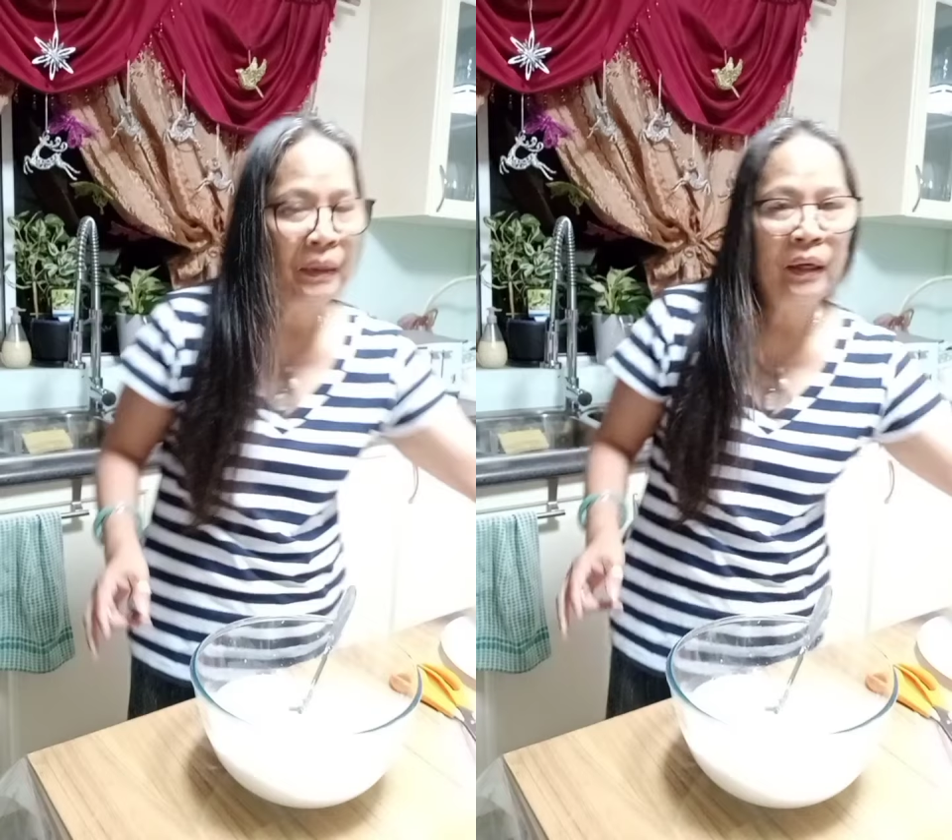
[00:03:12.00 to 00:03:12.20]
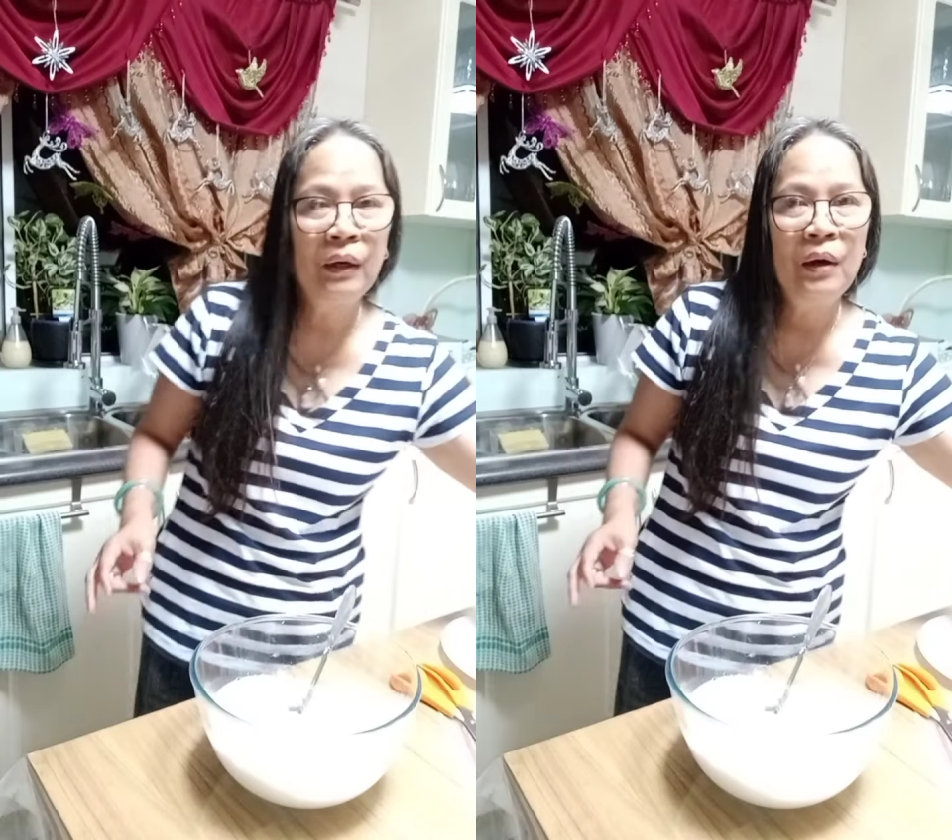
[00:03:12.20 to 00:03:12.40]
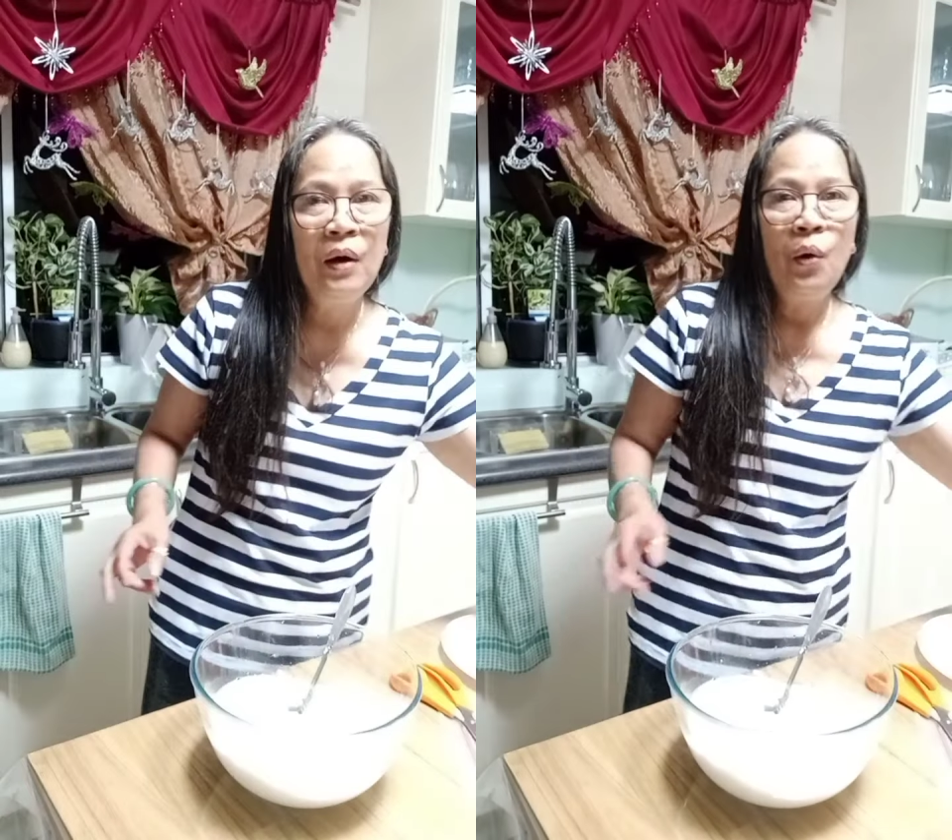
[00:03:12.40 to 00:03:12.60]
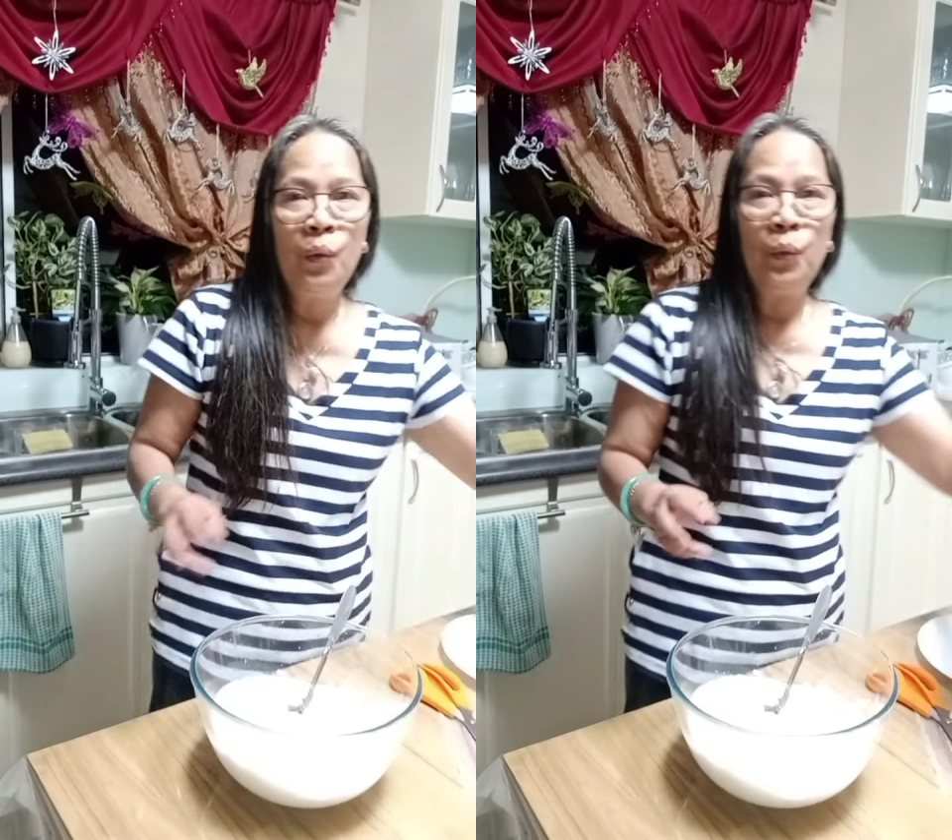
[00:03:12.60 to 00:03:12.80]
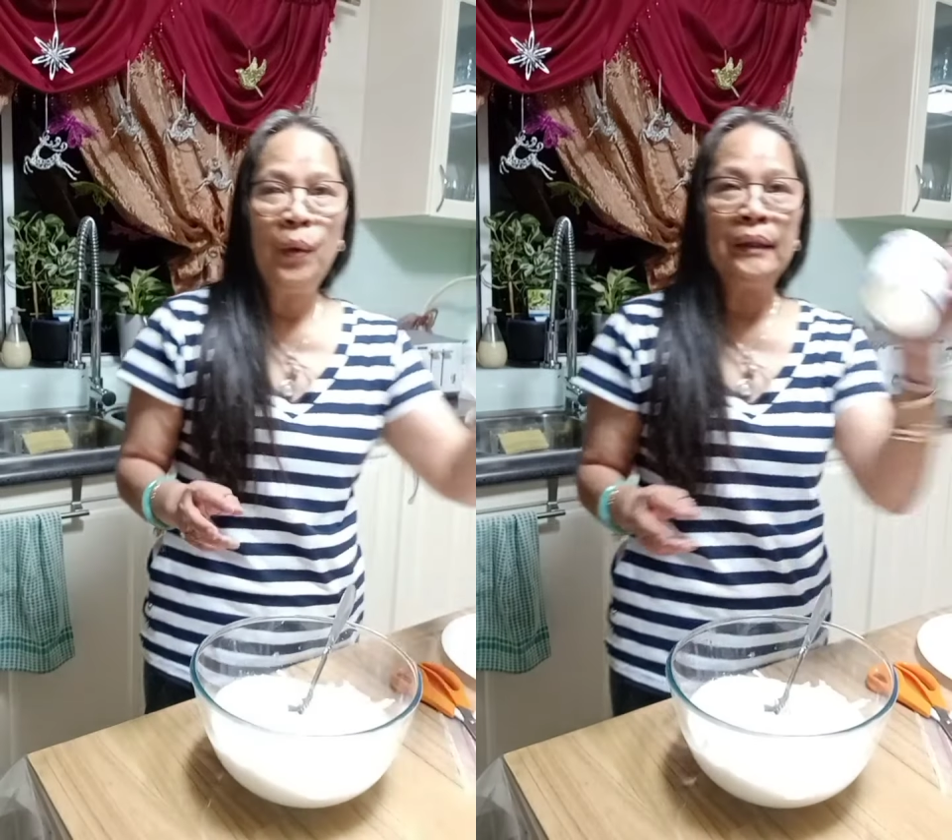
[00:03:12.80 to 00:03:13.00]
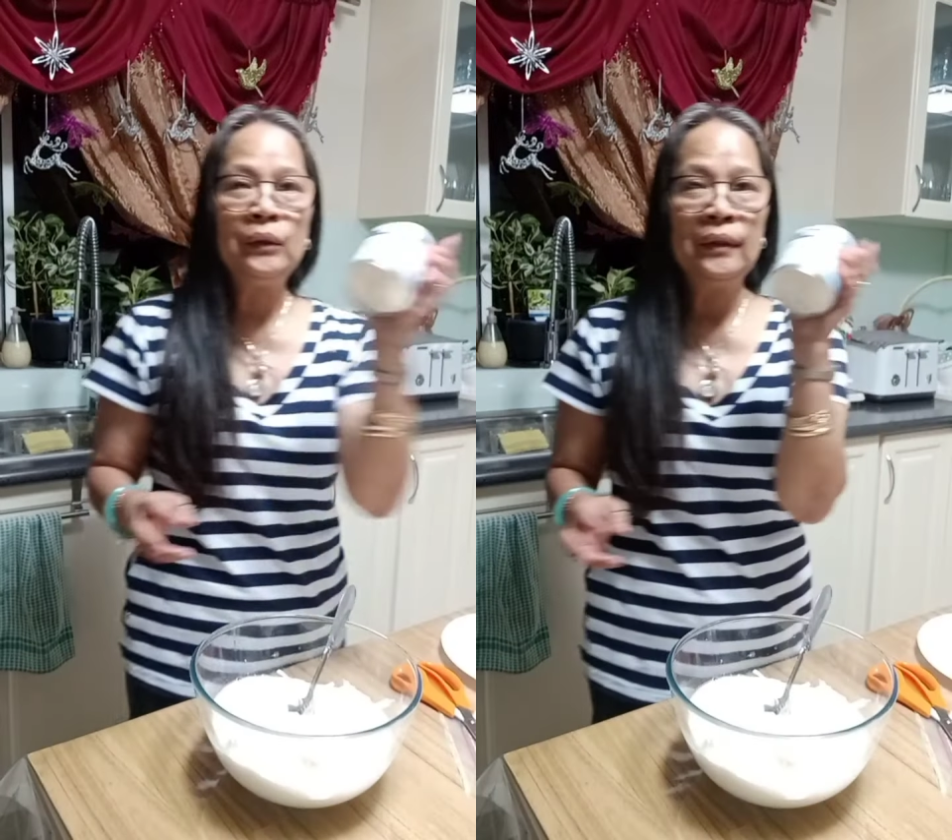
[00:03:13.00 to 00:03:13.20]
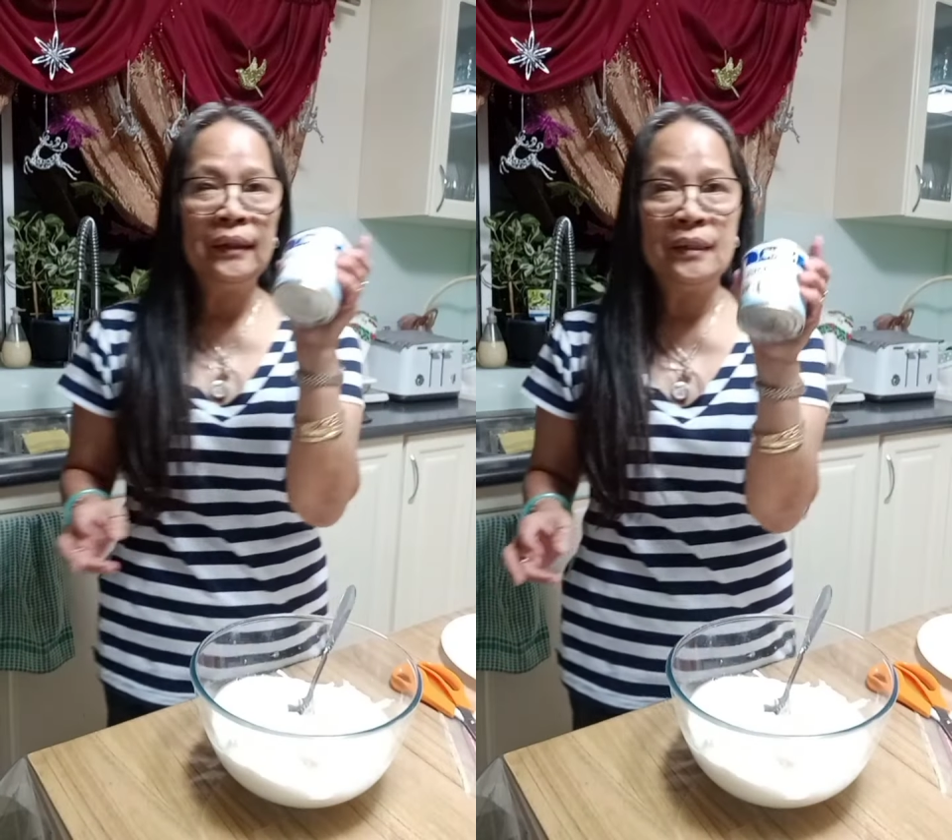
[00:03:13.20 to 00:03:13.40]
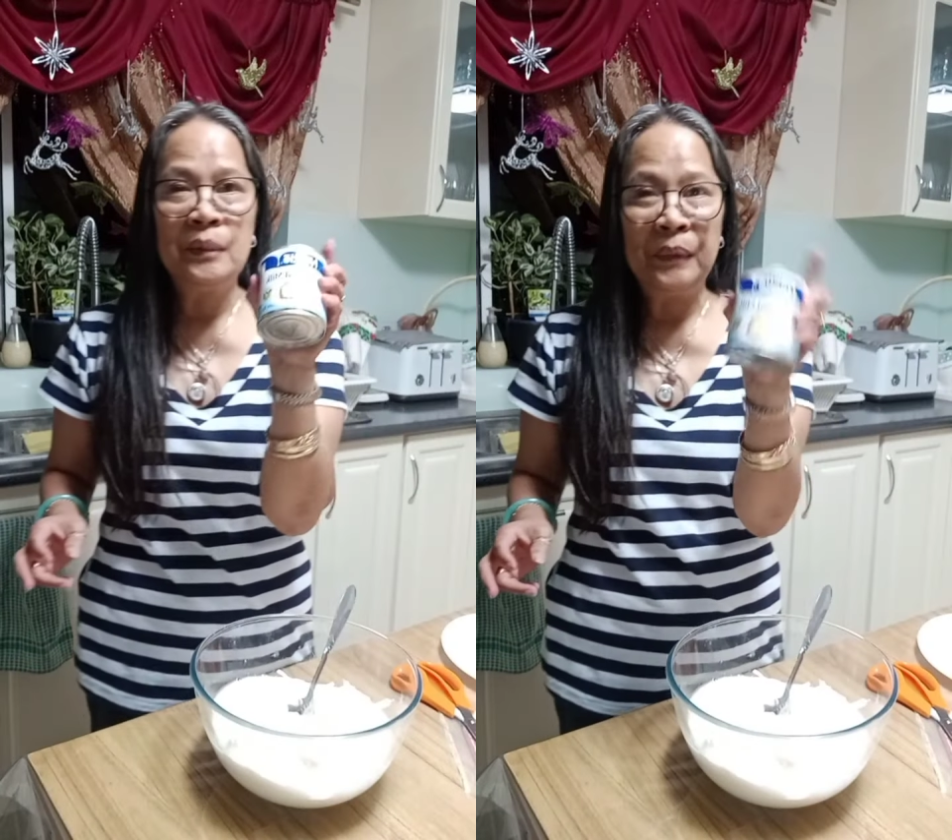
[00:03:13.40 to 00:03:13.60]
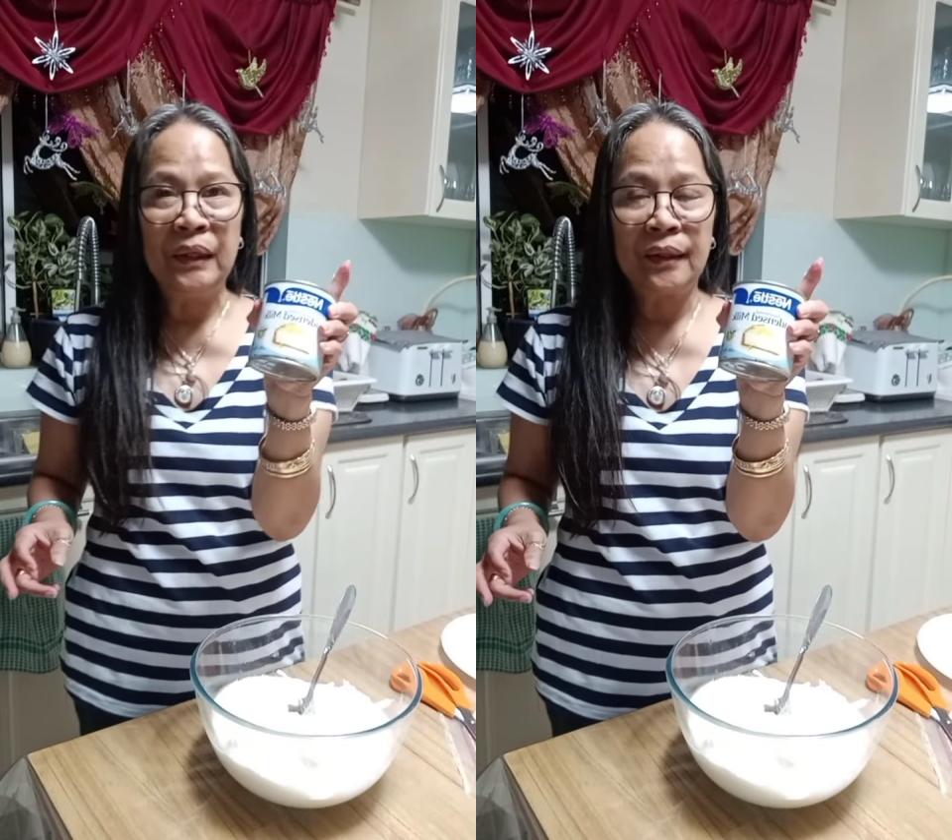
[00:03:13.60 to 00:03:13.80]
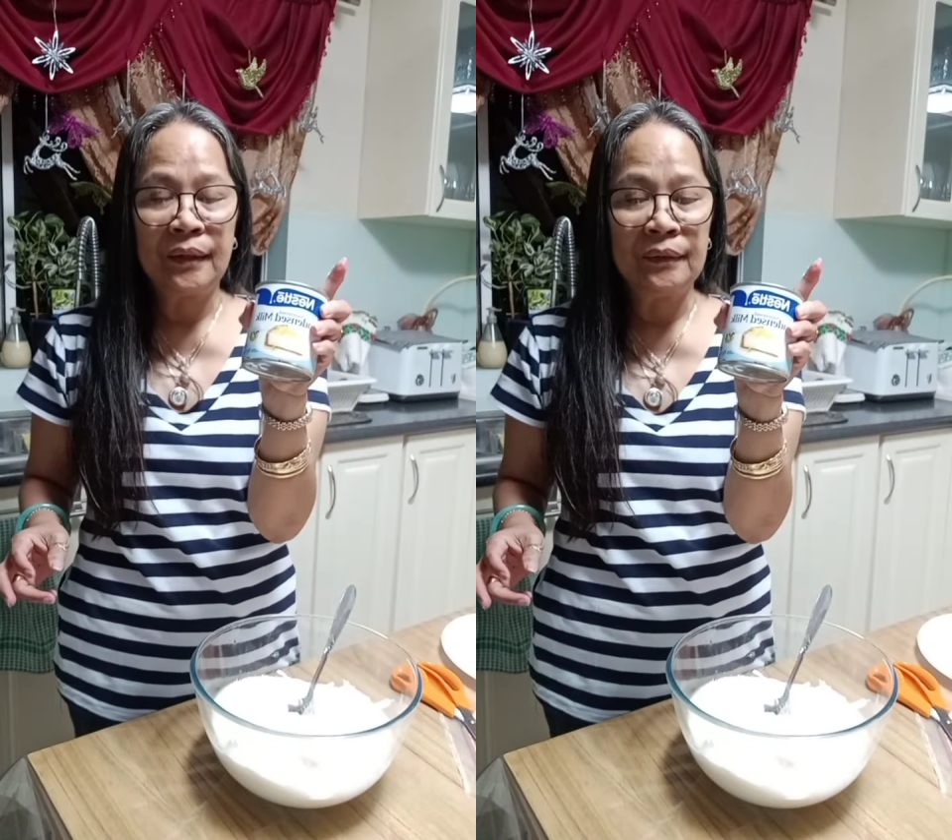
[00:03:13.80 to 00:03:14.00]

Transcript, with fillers: a, one condensed milk.